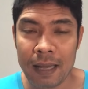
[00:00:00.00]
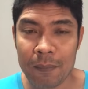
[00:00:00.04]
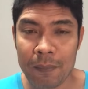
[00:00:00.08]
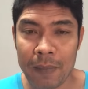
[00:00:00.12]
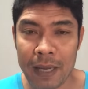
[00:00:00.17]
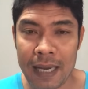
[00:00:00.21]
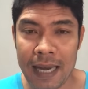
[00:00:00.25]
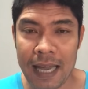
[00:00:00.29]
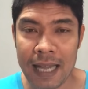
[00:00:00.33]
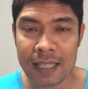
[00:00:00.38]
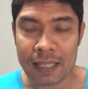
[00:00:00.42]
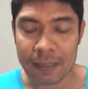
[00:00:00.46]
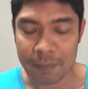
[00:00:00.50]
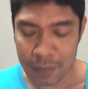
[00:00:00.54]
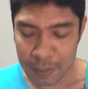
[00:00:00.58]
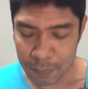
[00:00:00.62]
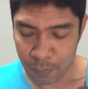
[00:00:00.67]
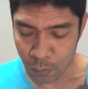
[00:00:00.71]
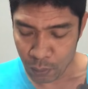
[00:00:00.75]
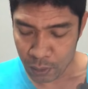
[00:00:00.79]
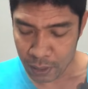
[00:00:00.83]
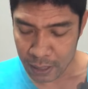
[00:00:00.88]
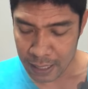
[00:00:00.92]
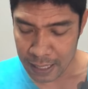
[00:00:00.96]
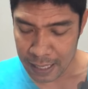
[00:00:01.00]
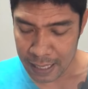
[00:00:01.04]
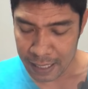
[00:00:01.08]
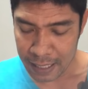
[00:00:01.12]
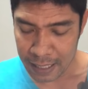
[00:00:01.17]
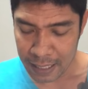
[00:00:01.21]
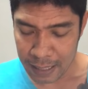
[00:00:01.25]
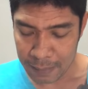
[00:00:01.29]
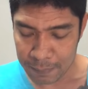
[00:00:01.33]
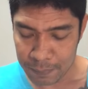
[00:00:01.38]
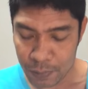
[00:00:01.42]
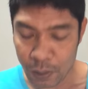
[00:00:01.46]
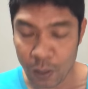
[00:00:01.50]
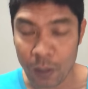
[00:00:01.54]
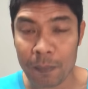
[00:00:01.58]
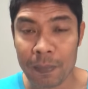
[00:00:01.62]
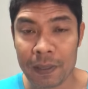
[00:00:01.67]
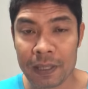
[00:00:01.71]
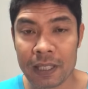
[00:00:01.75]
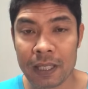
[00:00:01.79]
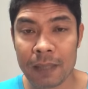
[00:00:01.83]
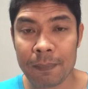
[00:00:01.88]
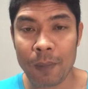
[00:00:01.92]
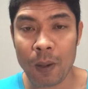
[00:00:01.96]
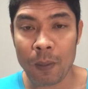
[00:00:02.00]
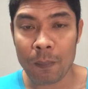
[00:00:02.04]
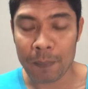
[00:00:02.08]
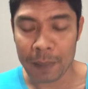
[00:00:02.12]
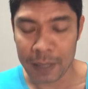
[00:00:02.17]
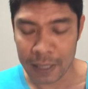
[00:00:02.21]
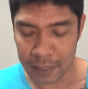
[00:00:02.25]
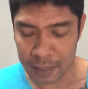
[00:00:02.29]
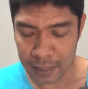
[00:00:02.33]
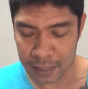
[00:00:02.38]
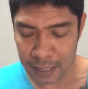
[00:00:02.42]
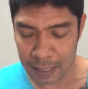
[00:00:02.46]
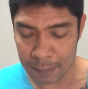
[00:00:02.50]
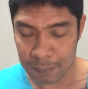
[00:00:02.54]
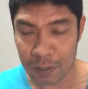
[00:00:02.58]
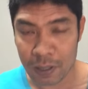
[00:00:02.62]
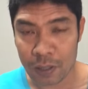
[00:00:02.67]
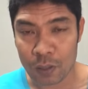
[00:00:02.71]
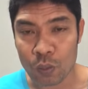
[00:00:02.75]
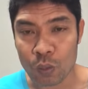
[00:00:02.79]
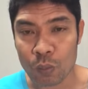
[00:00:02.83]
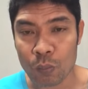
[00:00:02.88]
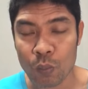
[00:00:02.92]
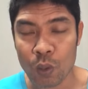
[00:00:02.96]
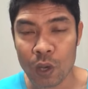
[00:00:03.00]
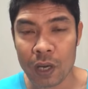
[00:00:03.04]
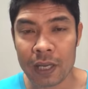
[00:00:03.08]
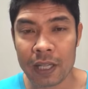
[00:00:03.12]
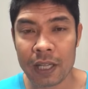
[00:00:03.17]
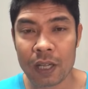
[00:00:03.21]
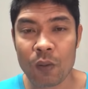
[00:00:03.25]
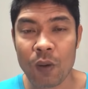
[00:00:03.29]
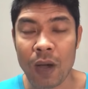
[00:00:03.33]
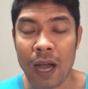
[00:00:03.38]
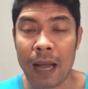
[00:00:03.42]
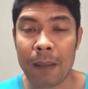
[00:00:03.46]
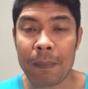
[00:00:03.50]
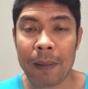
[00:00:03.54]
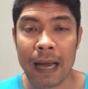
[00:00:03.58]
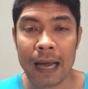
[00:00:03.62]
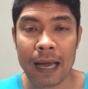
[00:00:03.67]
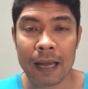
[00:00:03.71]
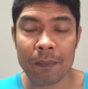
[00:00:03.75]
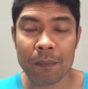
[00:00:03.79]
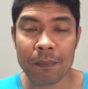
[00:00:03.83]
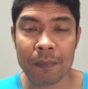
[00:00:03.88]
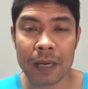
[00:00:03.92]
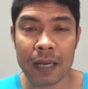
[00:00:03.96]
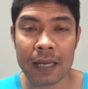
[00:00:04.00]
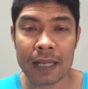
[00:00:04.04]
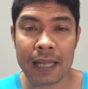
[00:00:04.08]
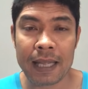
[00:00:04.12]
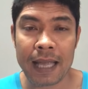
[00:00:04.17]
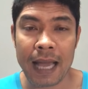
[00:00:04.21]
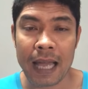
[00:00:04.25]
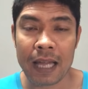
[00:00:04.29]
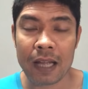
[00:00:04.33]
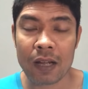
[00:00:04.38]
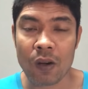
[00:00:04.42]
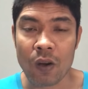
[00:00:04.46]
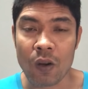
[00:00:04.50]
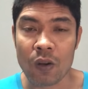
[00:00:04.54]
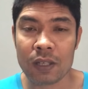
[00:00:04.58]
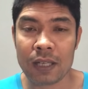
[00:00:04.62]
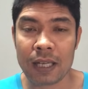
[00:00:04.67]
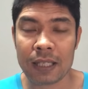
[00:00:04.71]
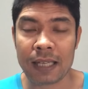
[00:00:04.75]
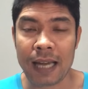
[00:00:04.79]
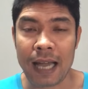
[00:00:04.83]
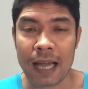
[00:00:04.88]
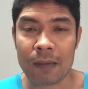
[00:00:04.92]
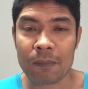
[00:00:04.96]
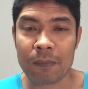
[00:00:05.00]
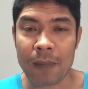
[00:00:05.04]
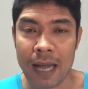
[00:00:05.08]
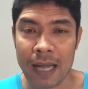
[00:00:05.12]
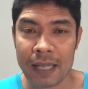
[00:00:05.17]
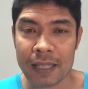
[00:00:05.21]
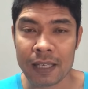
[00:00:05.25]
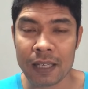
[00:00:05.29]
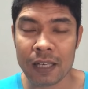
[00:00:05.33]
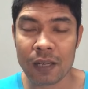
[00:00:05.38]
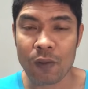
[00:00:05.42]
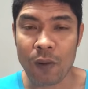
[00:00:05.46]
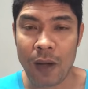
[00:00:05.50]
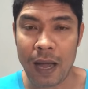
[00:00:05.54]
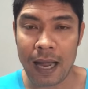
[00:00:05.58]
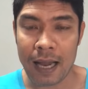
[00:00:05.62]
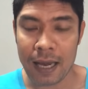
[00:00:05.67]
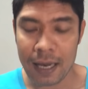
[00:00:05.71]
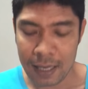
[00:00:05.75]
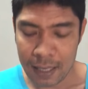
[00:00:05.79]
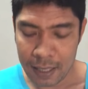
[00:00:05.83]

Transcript: ไม่น่าจะมีผลอะไรนะครับ ชอบไปที่ป้อมเพชรนะครับ กระดูกมวยดีกว่าผ่านเบอร์ใหญ่ ๆ ของหนักๆมาเยอะกว่า